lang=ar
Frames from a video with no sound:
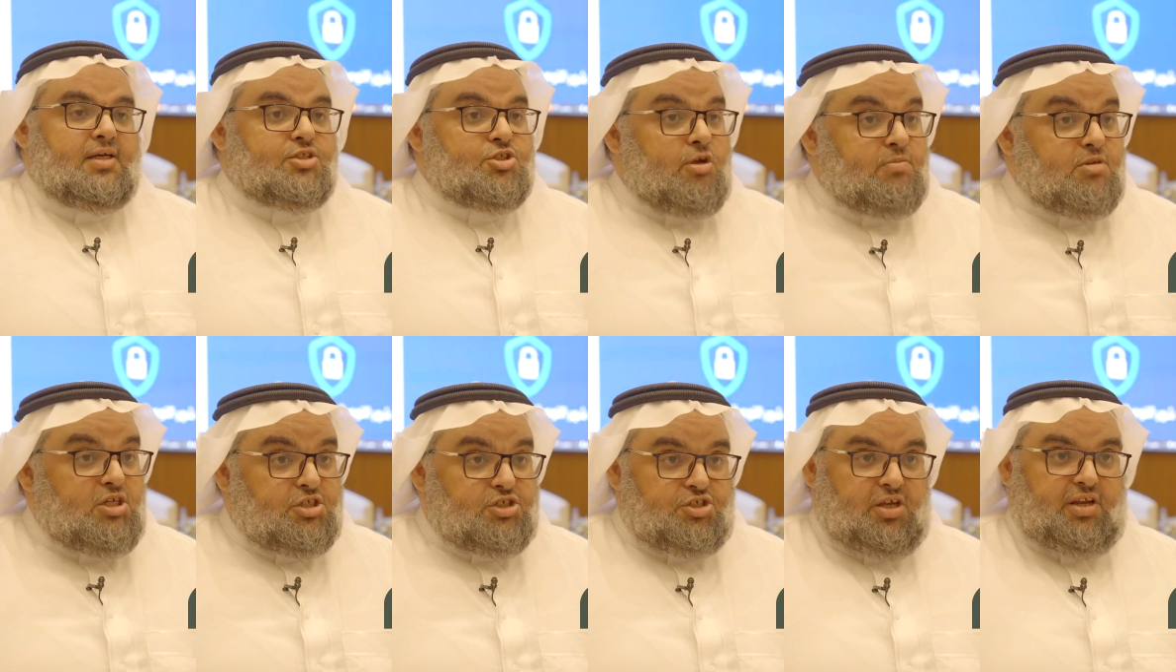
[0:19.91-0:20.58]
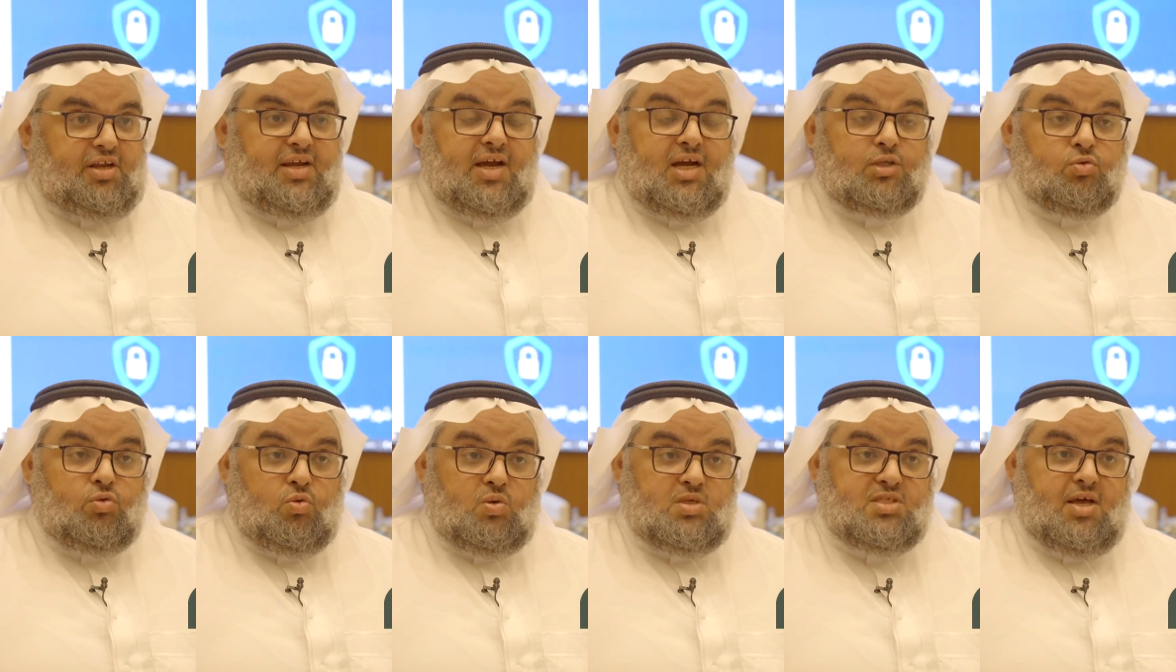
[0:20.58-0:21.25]
جميع الشركات
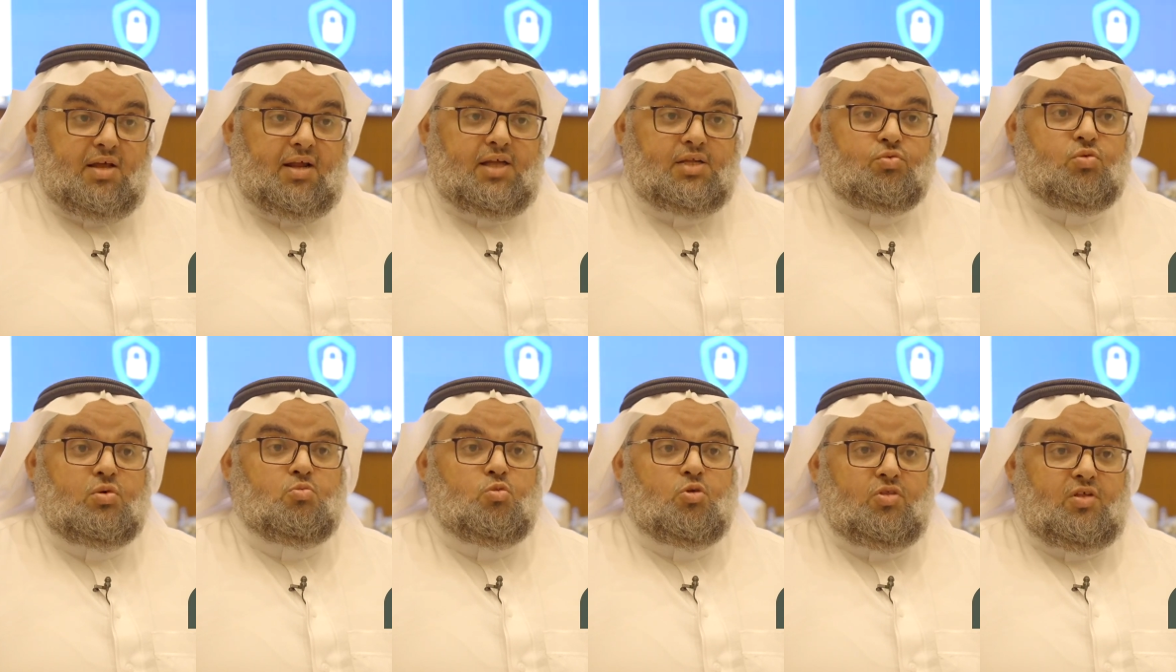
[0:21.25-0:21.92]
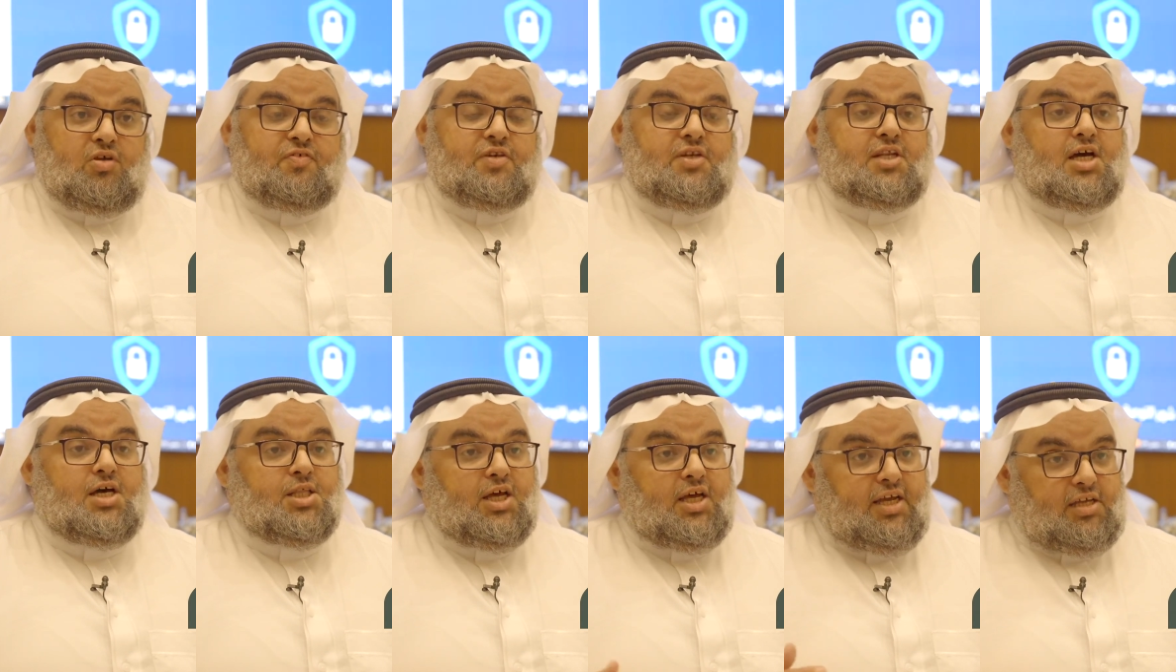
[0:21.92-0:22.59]
والوزارات والموظفين
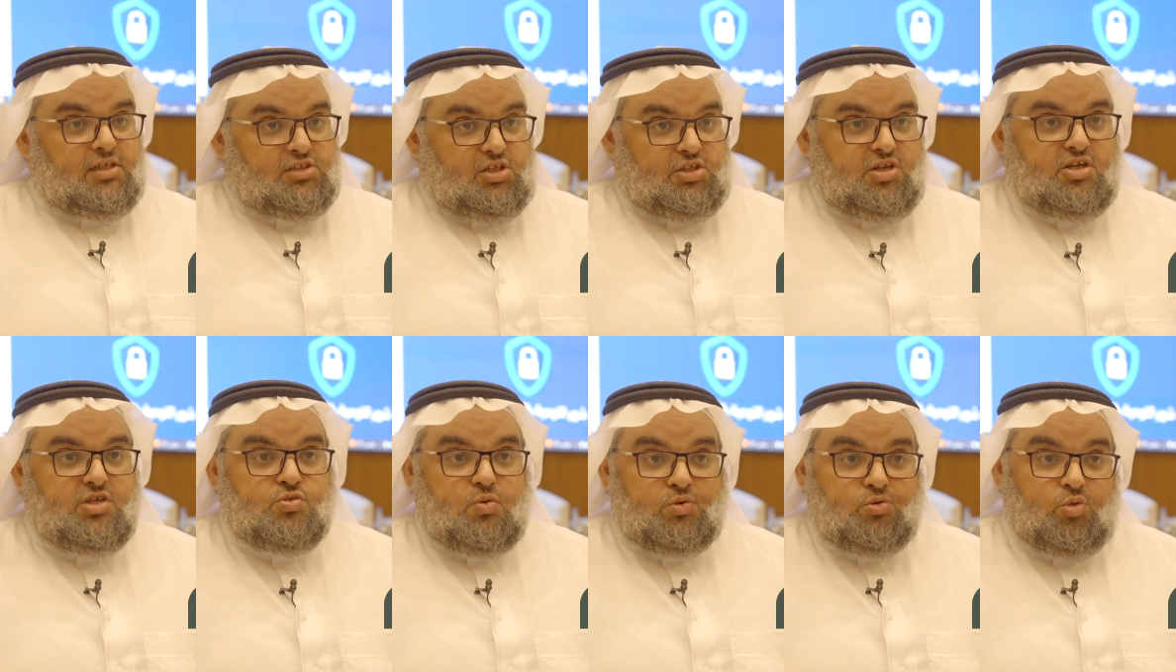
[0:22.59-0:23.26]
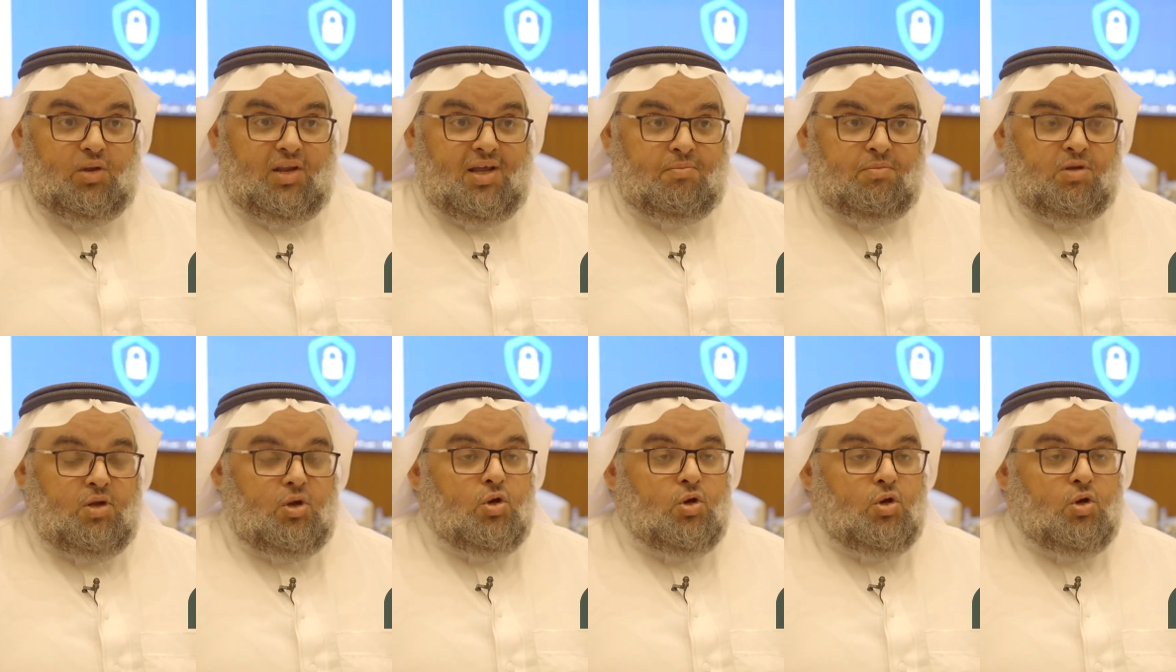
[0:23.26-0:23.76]
اعضاء هيئه التدريس والطلاب